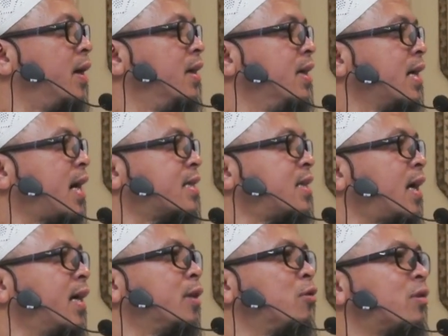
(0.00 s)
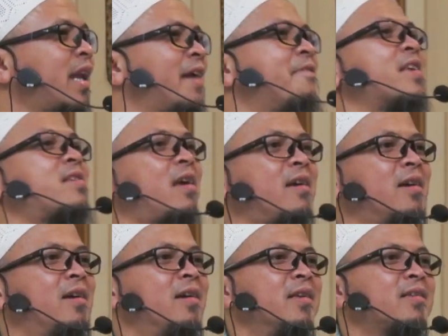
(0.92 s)
apa? Kacang itu telah fasik,
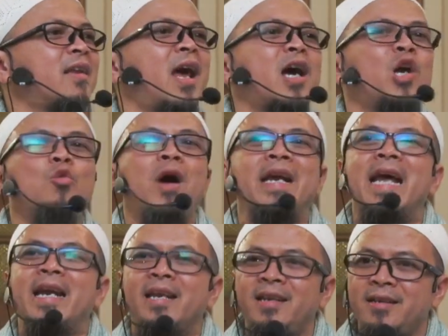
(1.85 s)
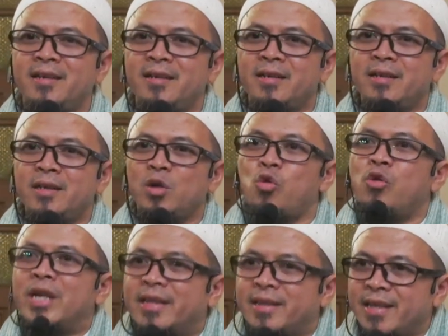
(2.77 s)
telah keluar dari
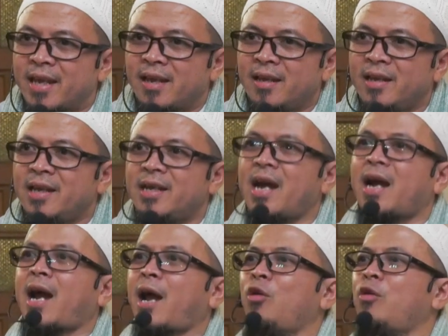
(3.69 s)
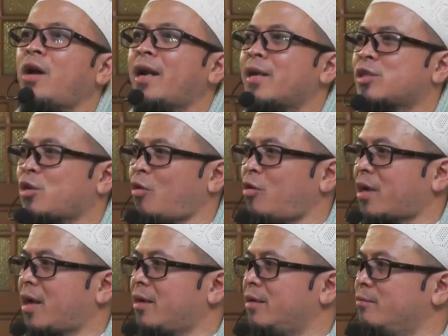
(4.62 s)
kulitnya. Nah, kalau ada
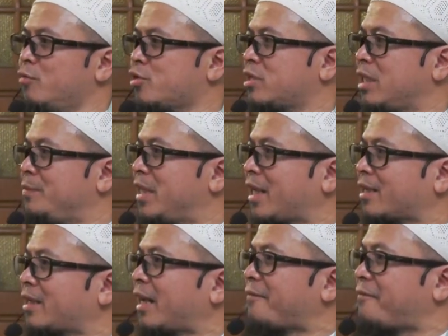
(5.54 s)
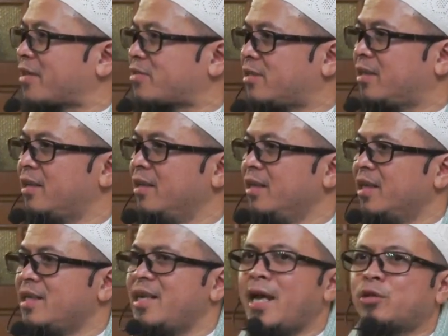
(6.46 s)
seorang muslim dikatakan fasik,
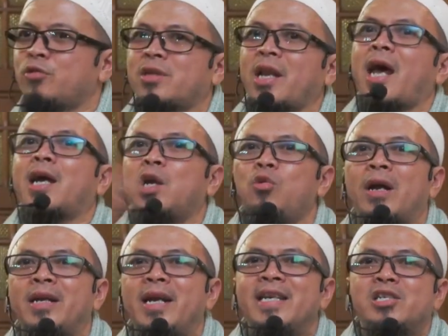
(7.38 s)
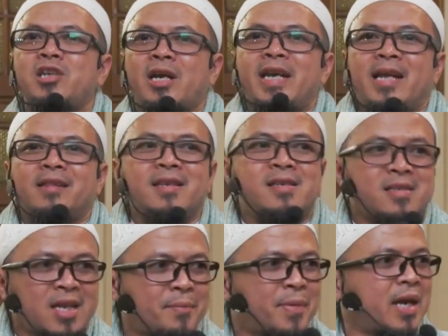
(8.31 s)
dia itu telah keluar dari syariat
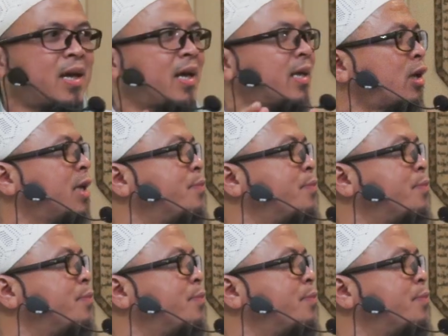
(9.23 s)
Islam karena kita